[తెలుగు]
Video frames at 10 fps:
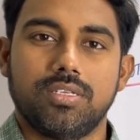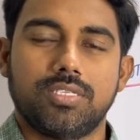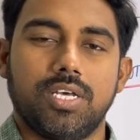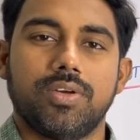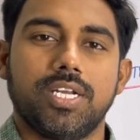
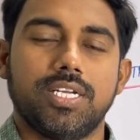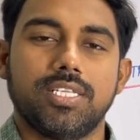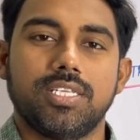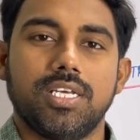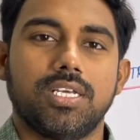సెవెన్ ఎయిట్
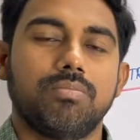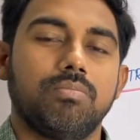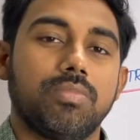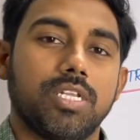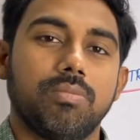అయితే
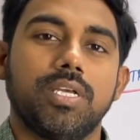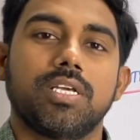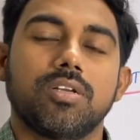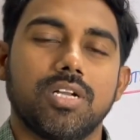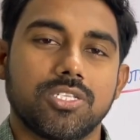
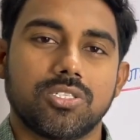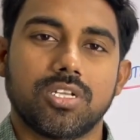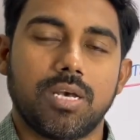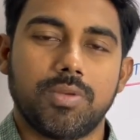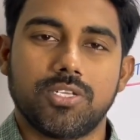రిమైనింగ్ ఖచ్చితంగా
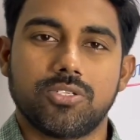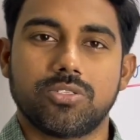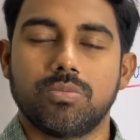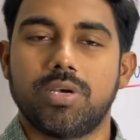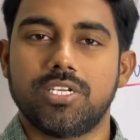అమినో యాసిడ్స్
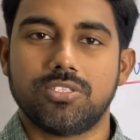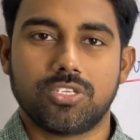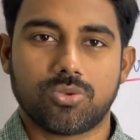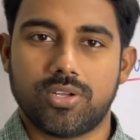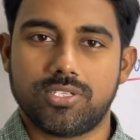బయటని
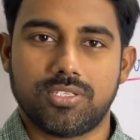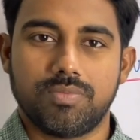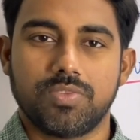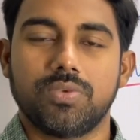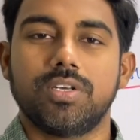తీసుకోవాల్సింది
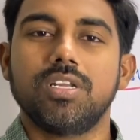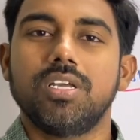ఈవెన్